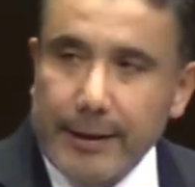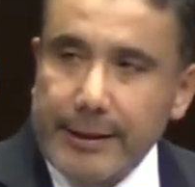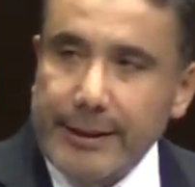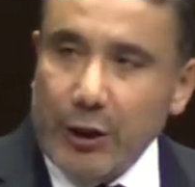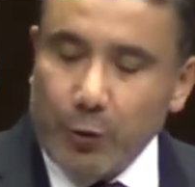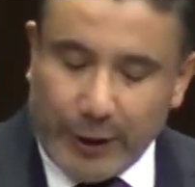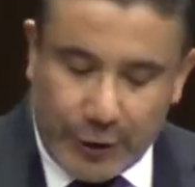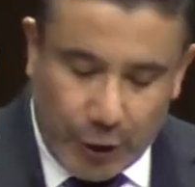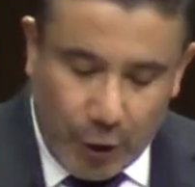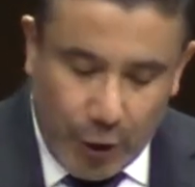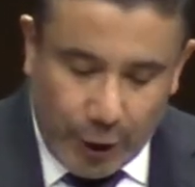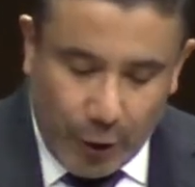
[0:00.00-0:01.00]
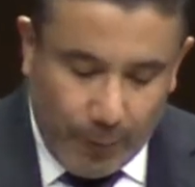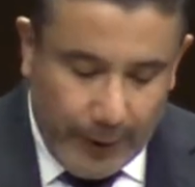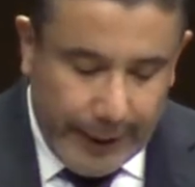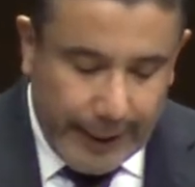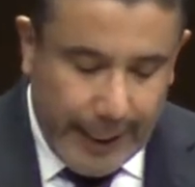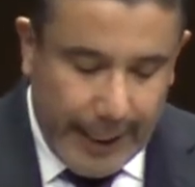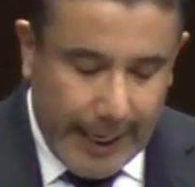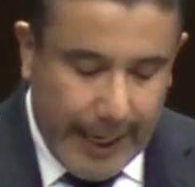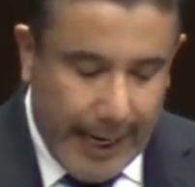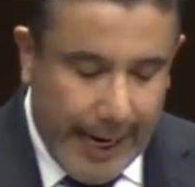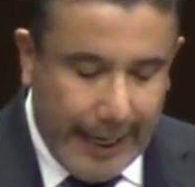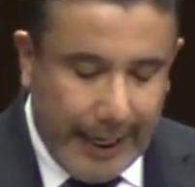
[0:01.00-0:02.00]
situación que obliga
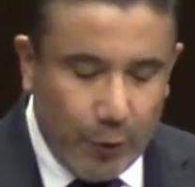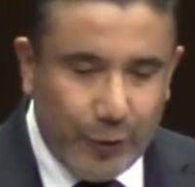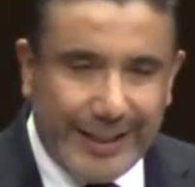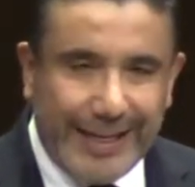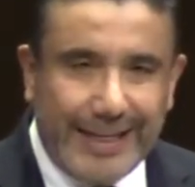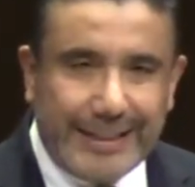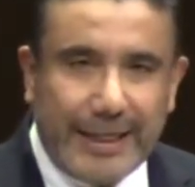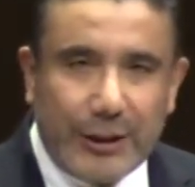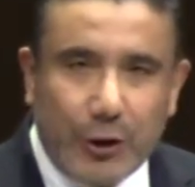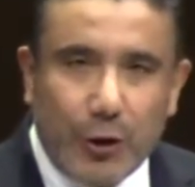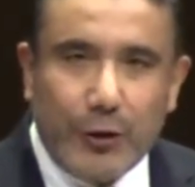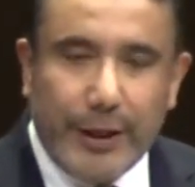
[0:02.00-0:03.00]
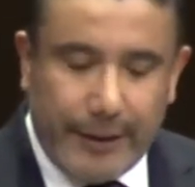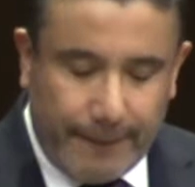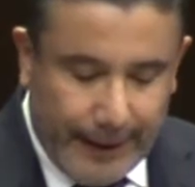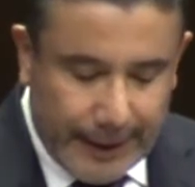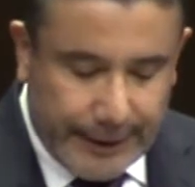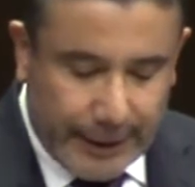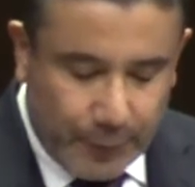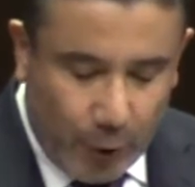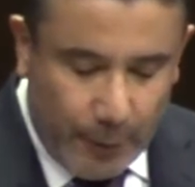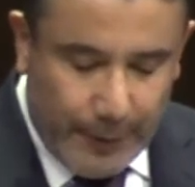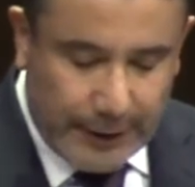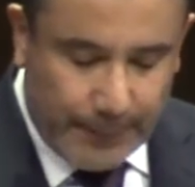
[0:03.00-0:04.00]
a la utilización de diversas
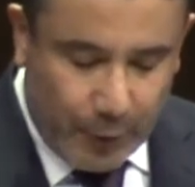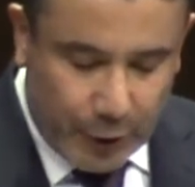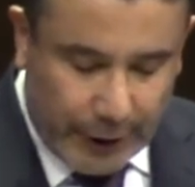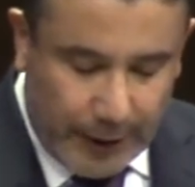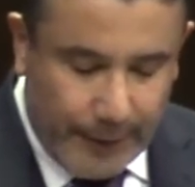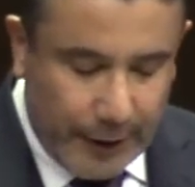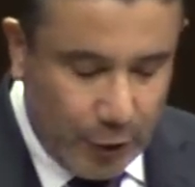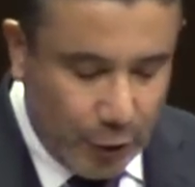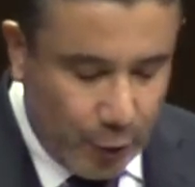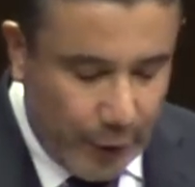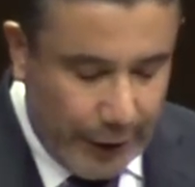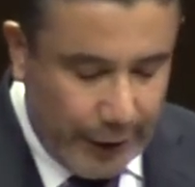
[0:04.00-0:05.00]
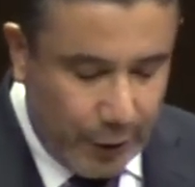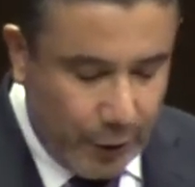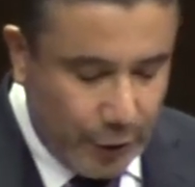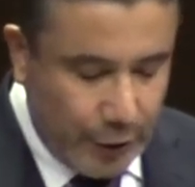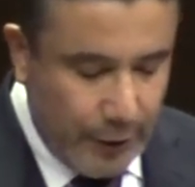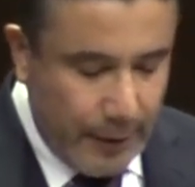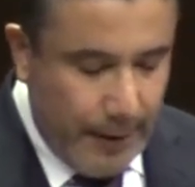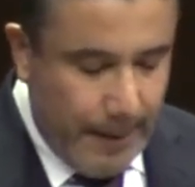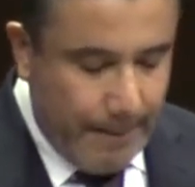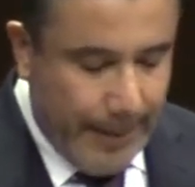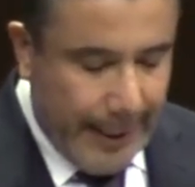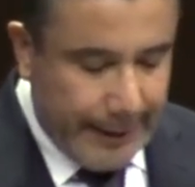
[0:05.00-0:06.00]
formas y procedimientos jurídicos
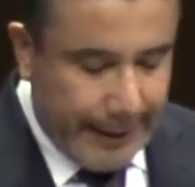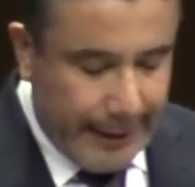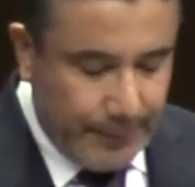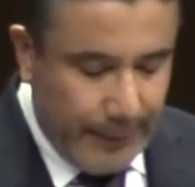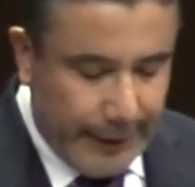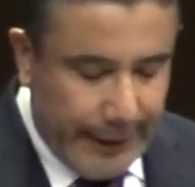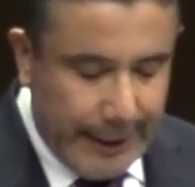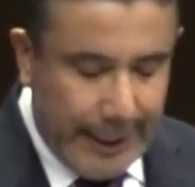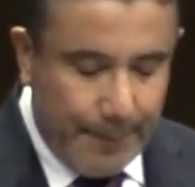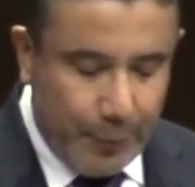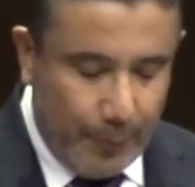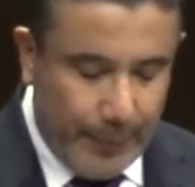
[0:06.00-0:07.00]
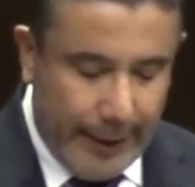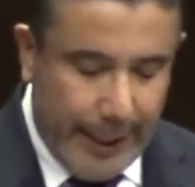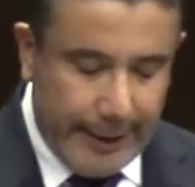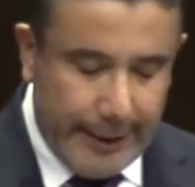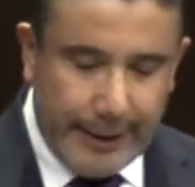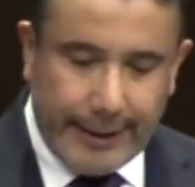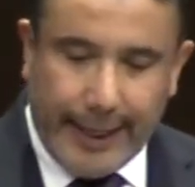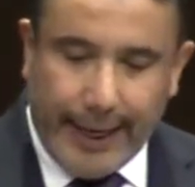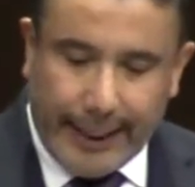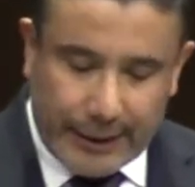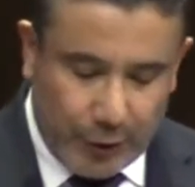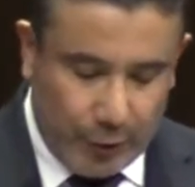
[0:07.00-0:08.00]
para transmitir la propiedad
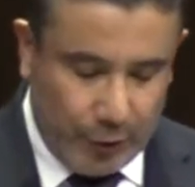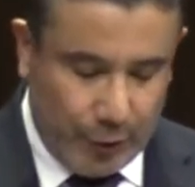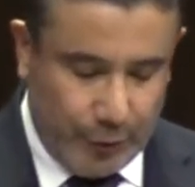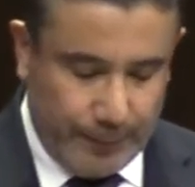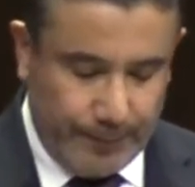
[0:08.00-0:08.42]
de estos.